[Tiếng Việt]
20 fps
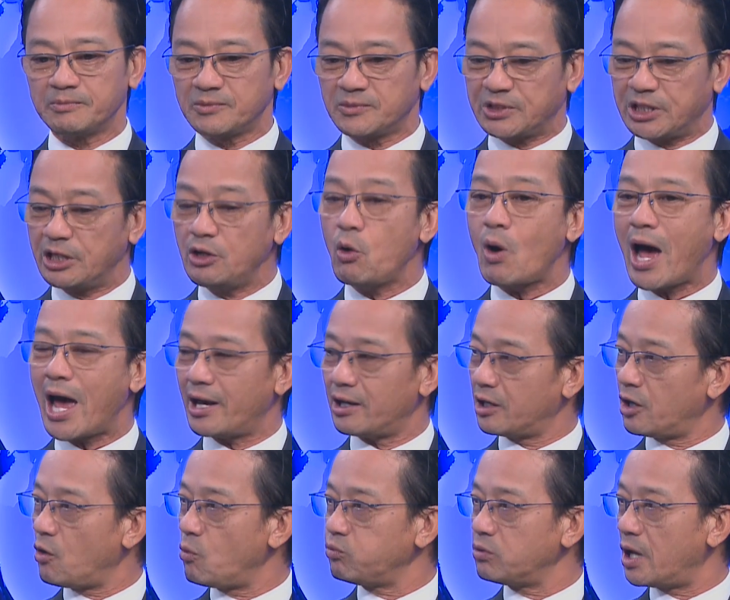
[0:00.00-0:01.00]
chín đoạn
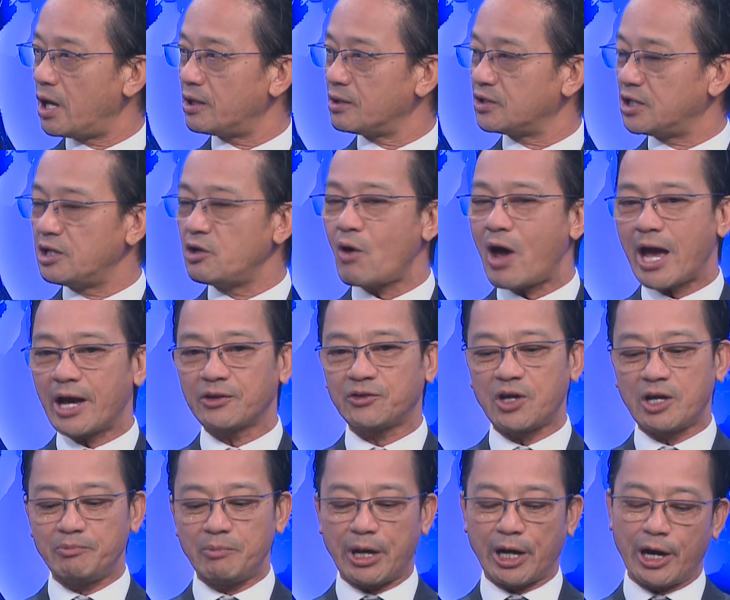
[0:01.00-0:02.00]
cái khúc ờ, chín đoạn
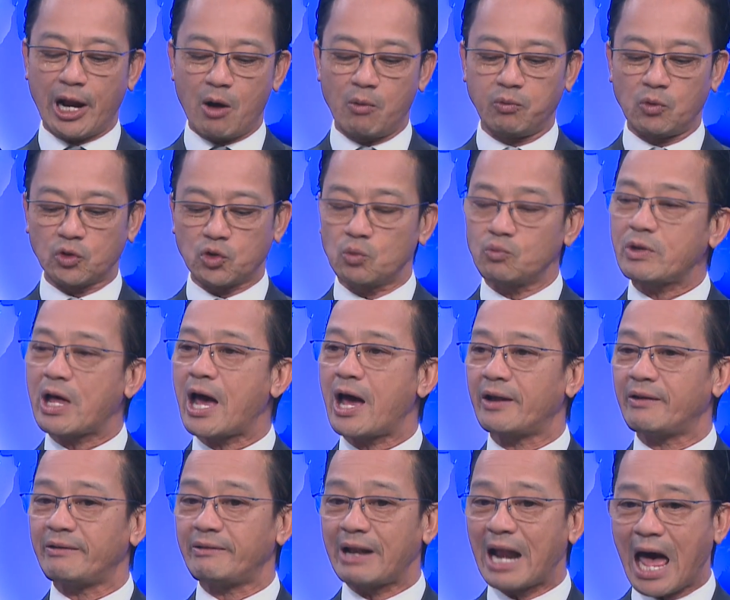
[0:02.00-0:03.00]
trên biển Đông của chúng ta
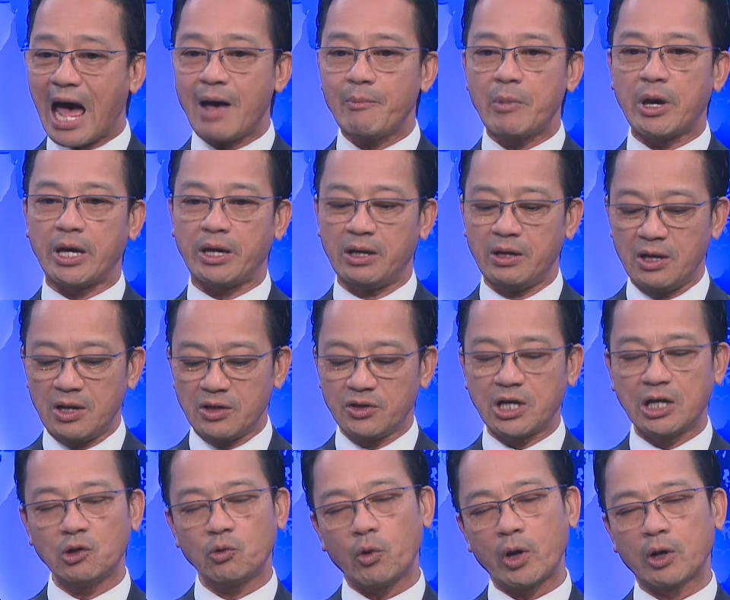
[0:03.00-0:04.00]
đã bị
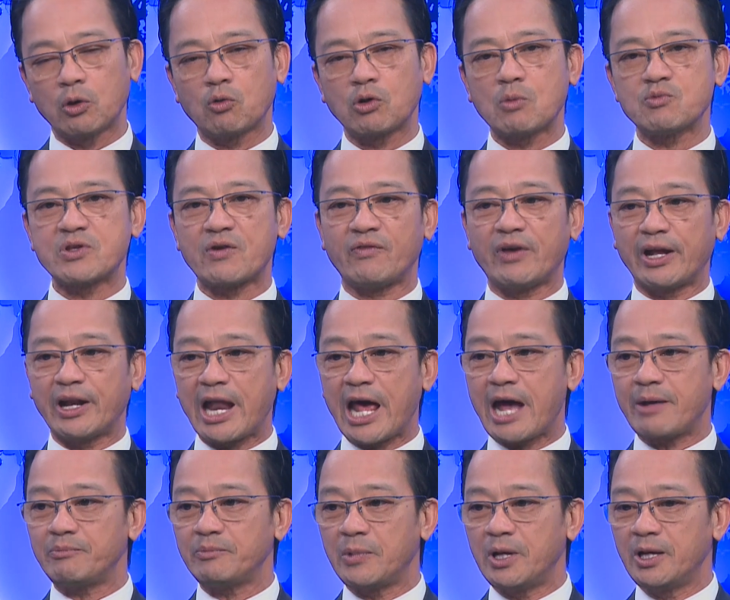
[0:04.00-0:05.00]
chính quyền của Cộng sản Việt
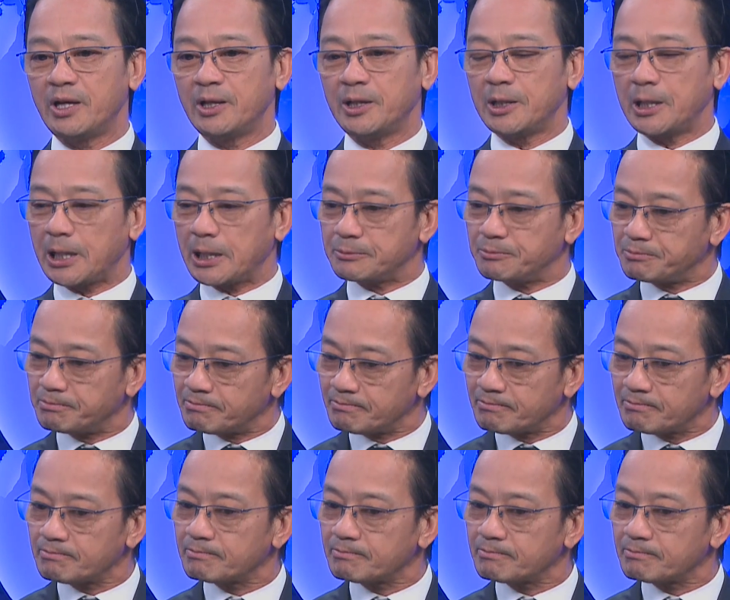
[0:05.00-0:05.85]
Nam um,